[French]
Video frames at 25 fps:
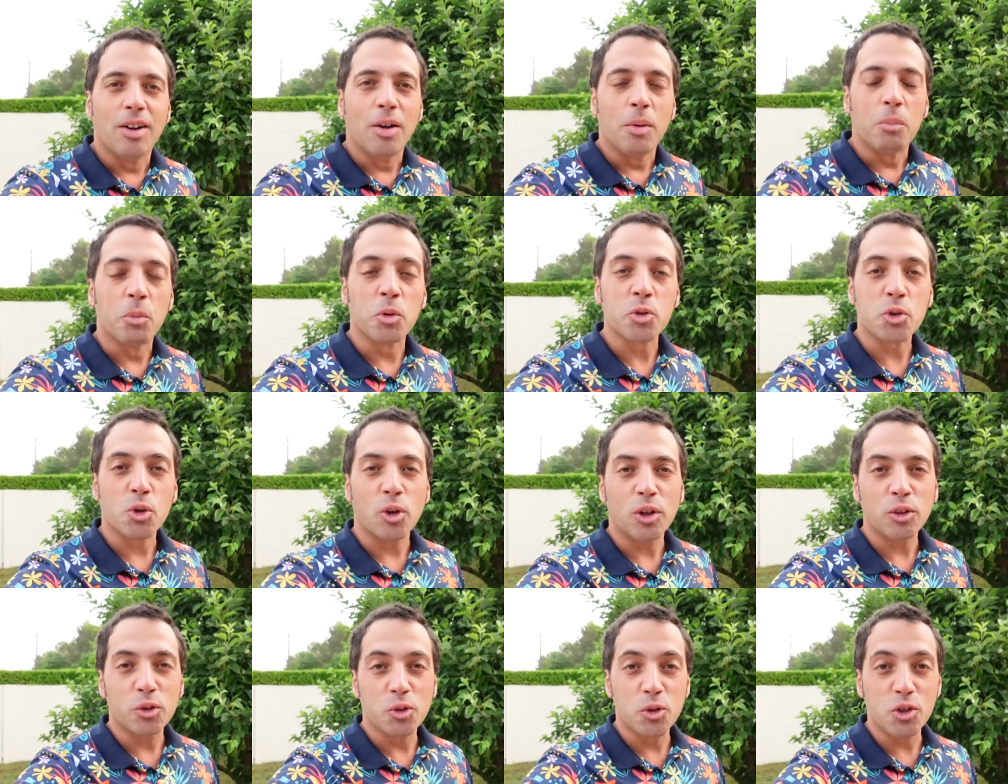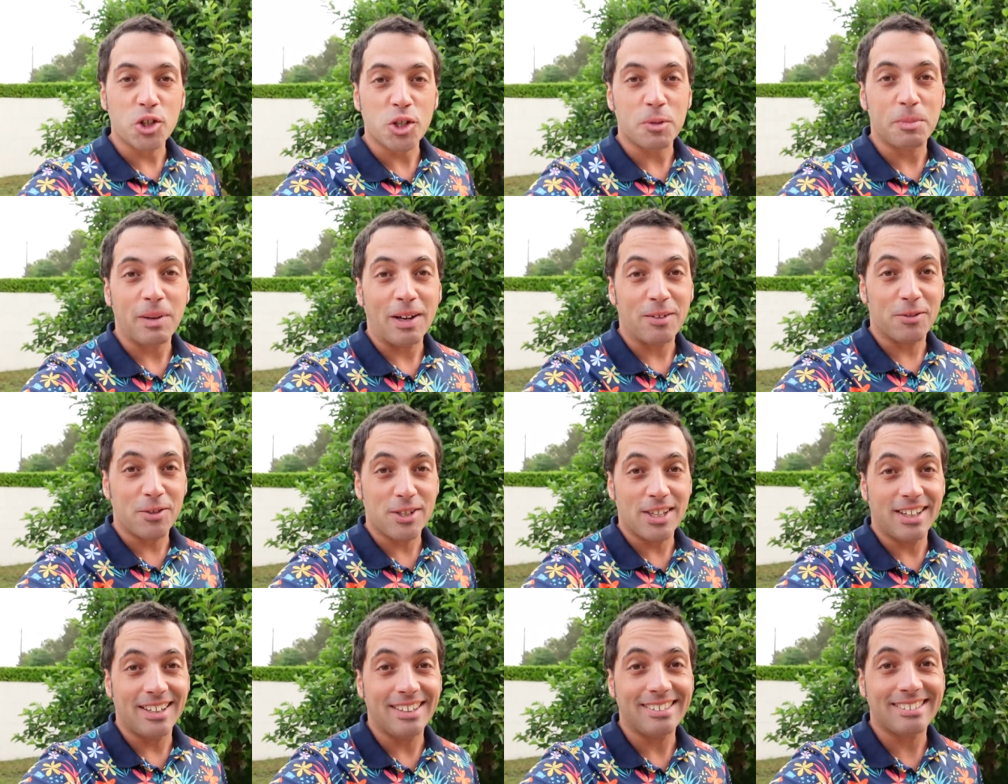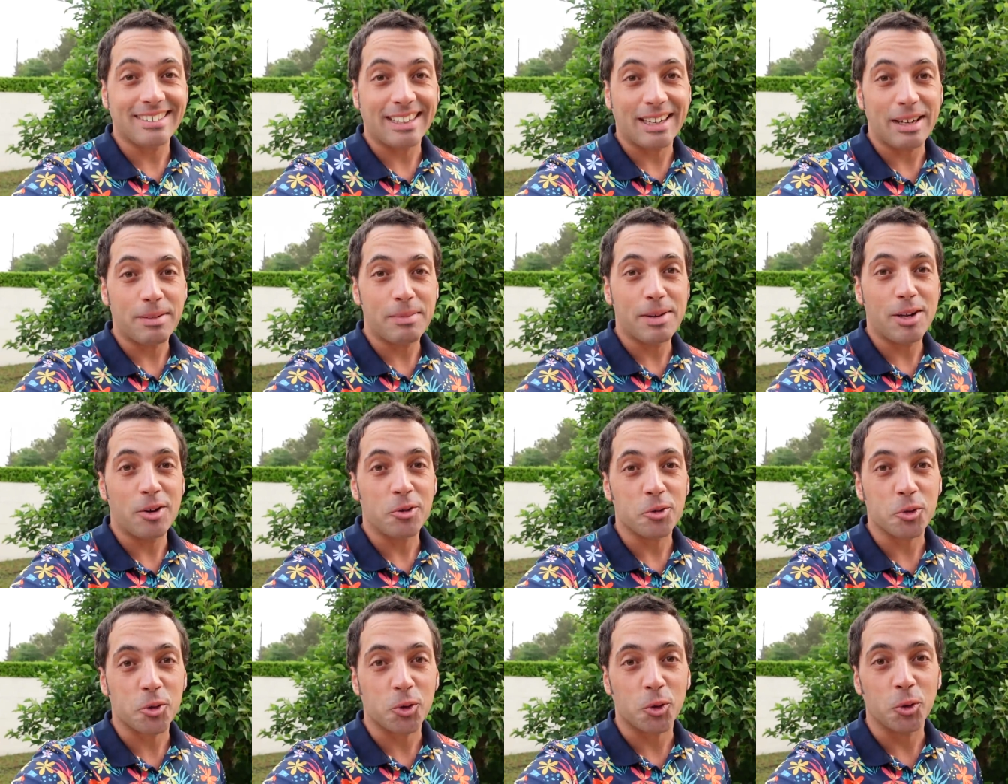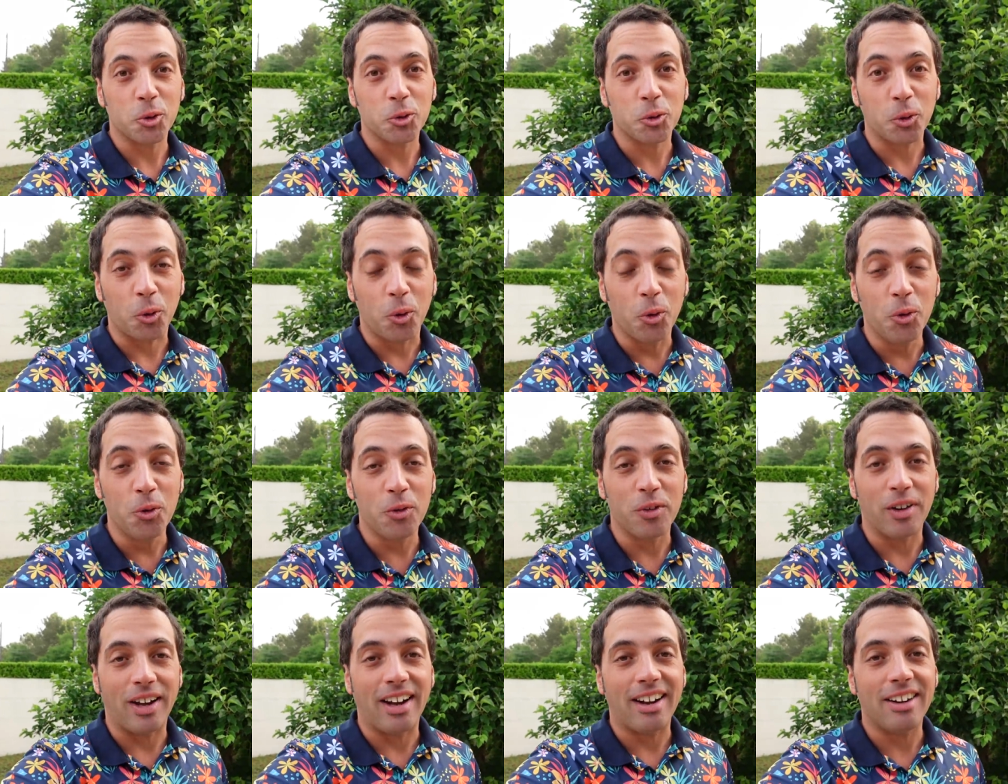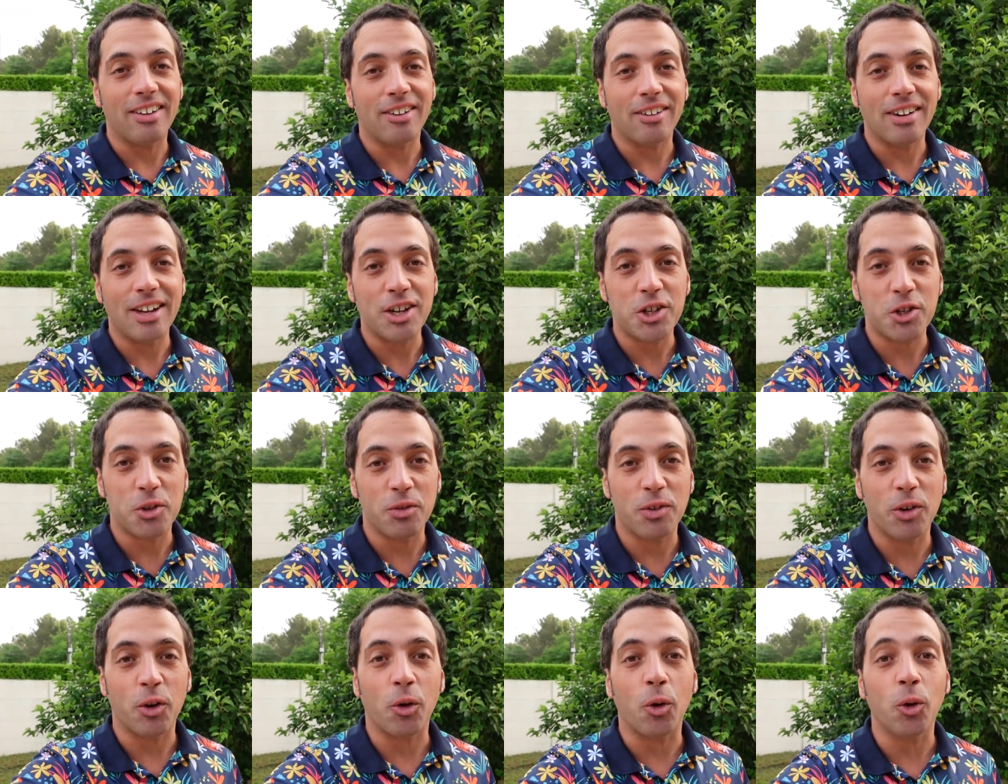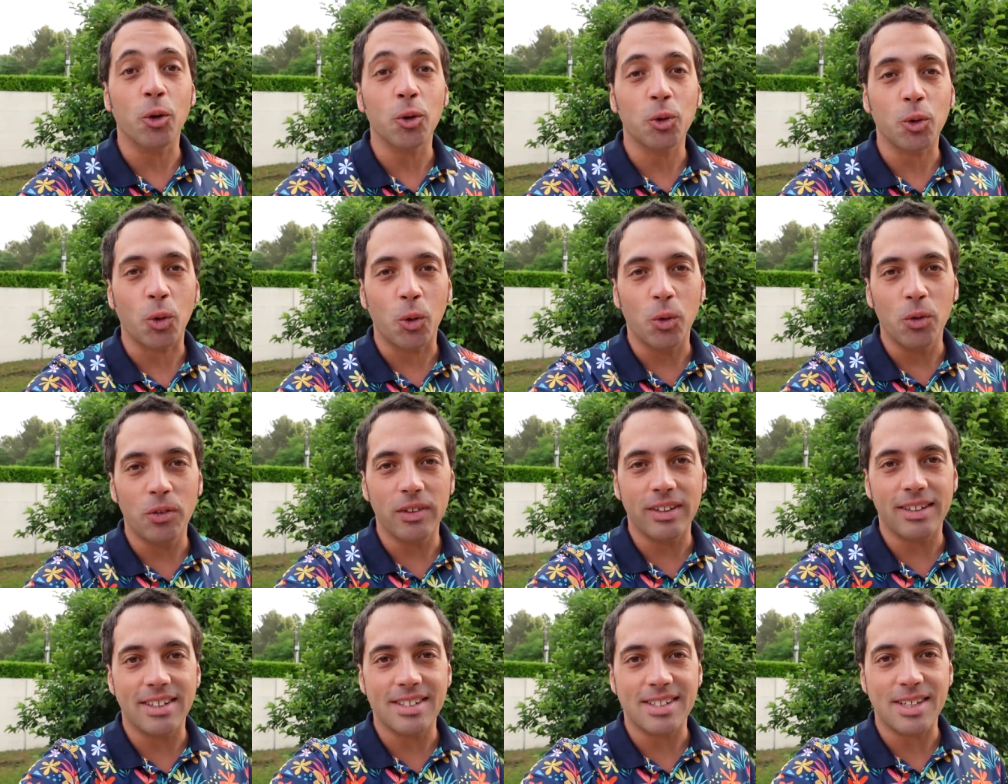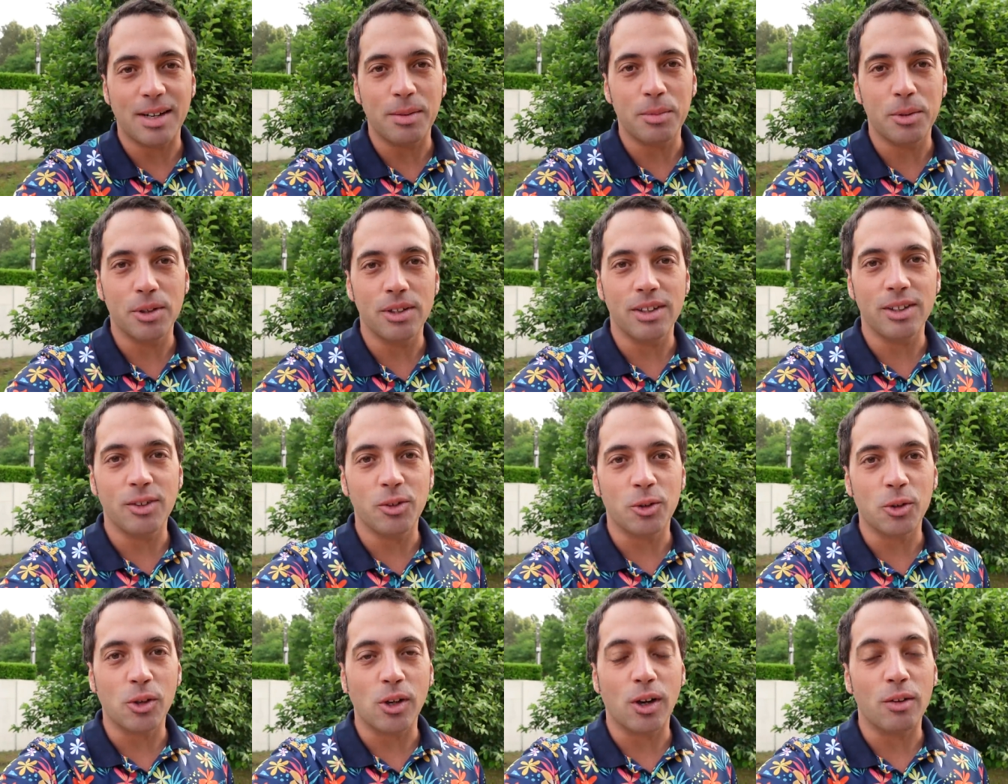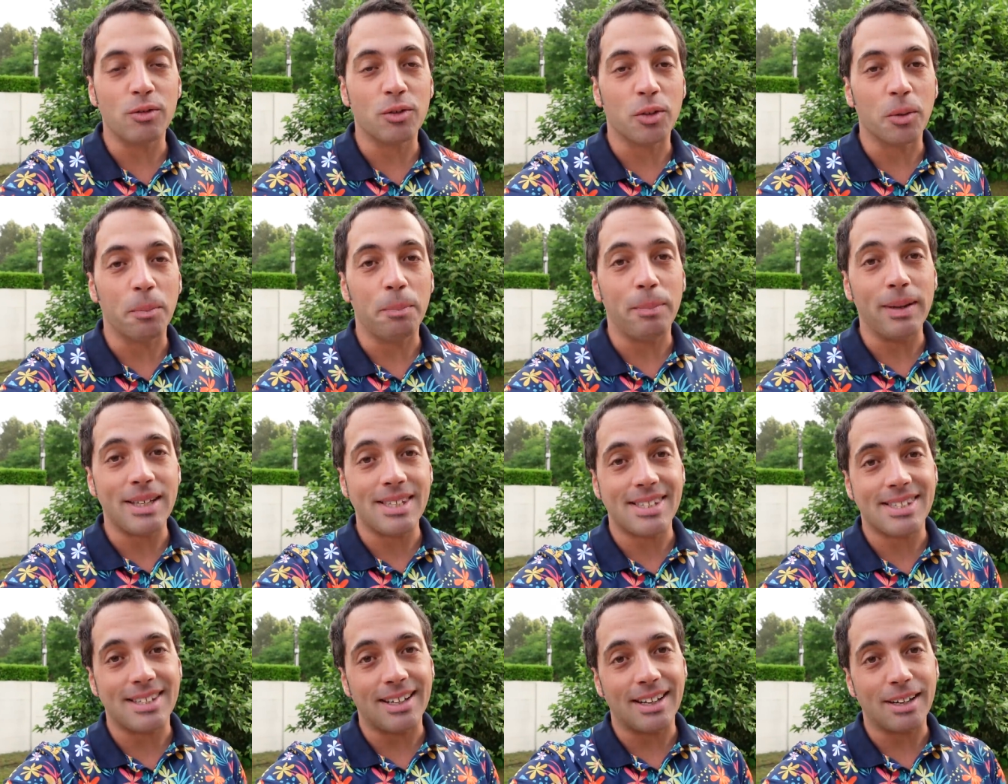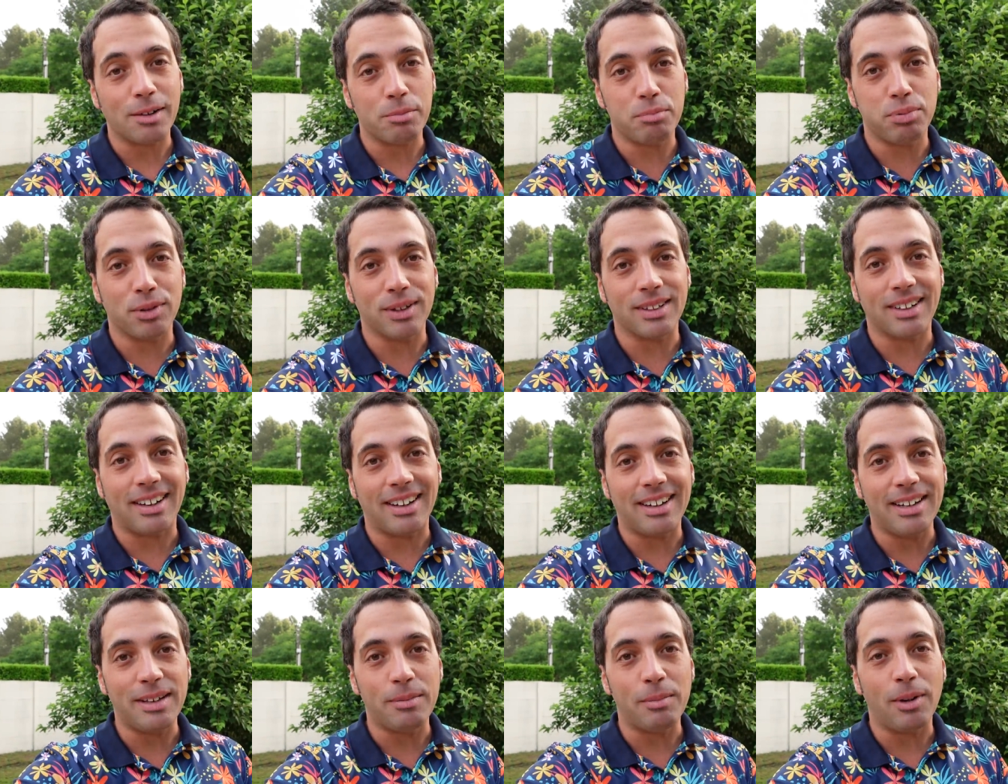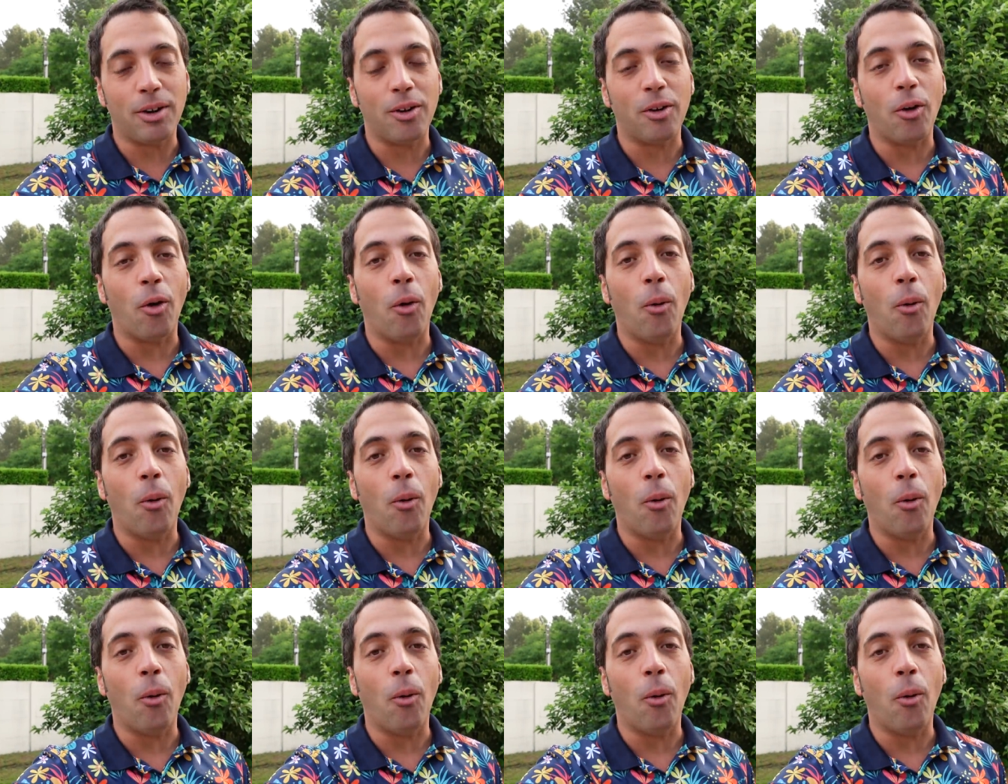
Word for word: Bonjour à tous, j'espère que vous allez très bien. On se retrouve. Alors là, je vais retrouver des abonnés au golf de Pessac, point de ralliement.